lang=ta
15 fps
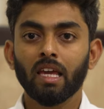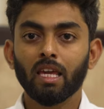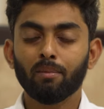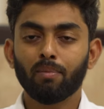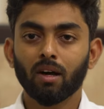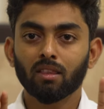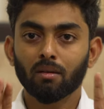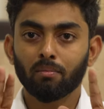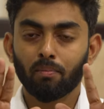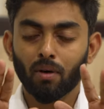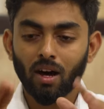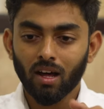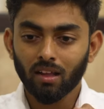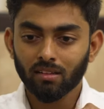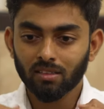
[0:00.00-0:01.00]
இப்போ அந்த
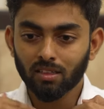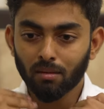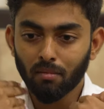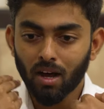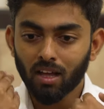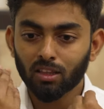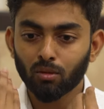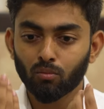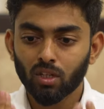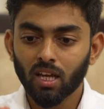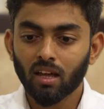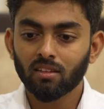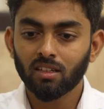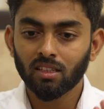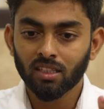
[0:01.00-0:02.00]
பாஸ்ட்டை மாற்ற
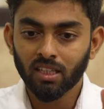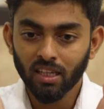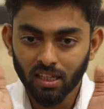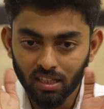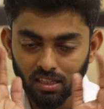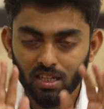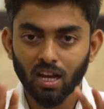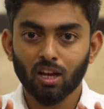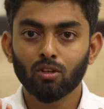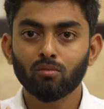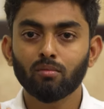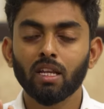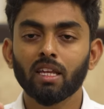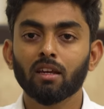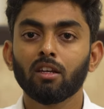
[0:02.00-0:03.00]
முடியாதுன்னு
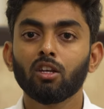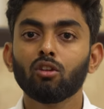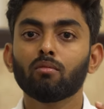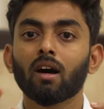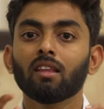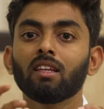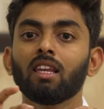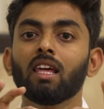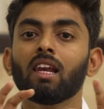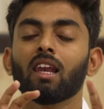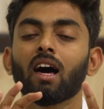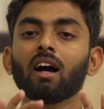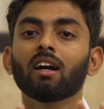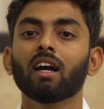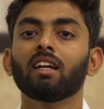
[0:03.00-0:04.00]
தெரிஞ்சாலும் நீங்கள் இன்னும் அதிலேயே
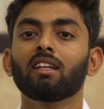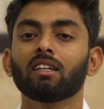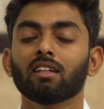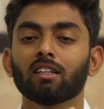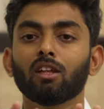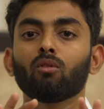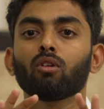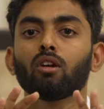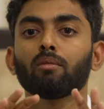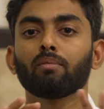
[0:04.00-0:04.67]
லாக் ஆகிட்டு இருக்கிறதா உங்களோட